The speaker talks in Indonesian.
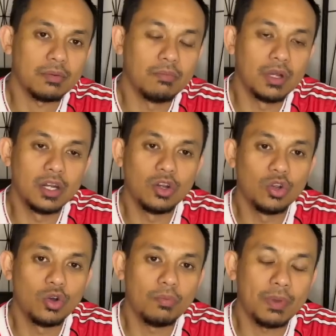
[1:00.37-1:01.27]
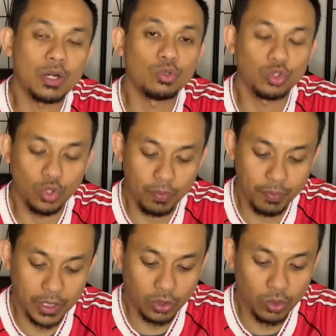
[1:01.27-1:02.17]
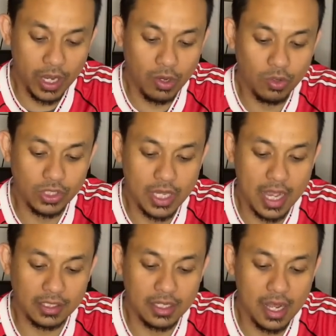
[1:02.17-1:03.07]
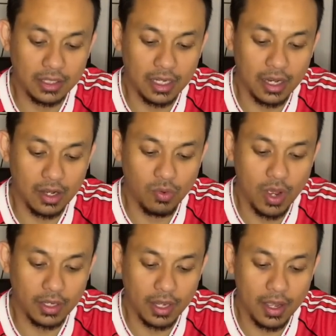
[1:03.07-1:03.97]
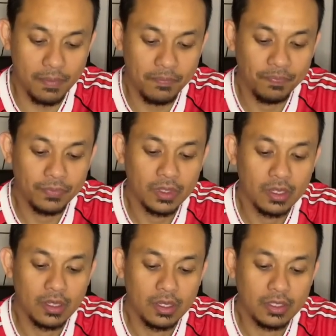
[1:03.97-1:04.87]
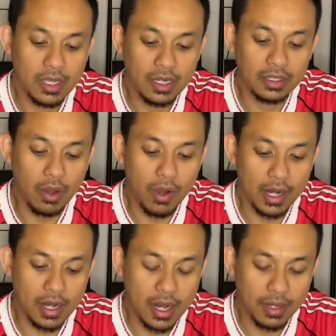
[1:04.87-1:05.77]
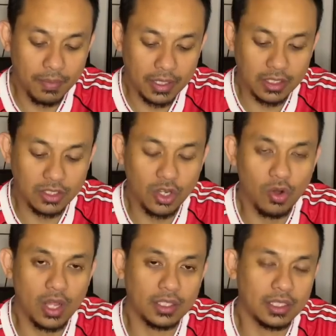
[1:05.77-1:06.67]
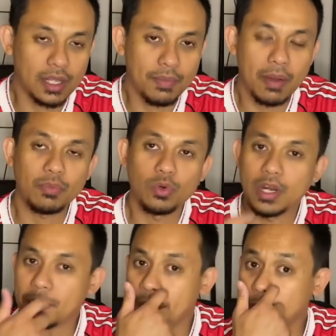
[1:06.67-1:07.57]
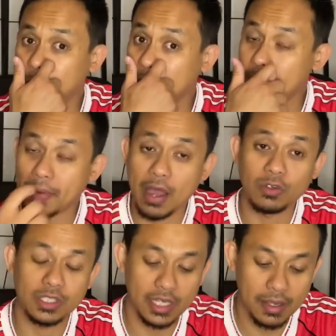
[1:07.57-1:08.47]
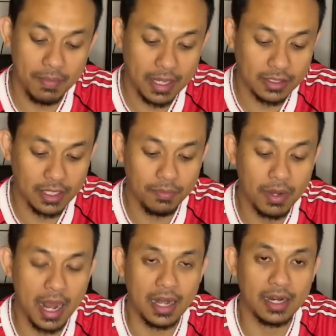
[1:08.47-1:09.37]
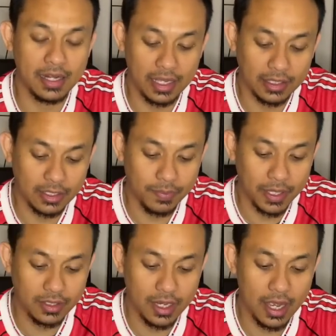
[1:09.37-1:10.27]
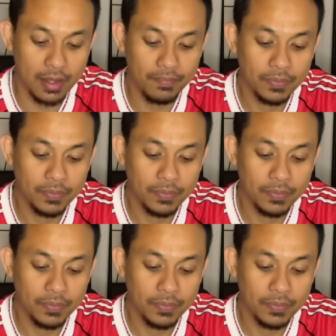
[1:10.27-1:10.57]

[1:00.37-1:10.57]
belum menutup pintu negosiasi di antara keduanya. Jadi tawaran dari Manchester United 55 juta pounds ini masih berada di atas meja,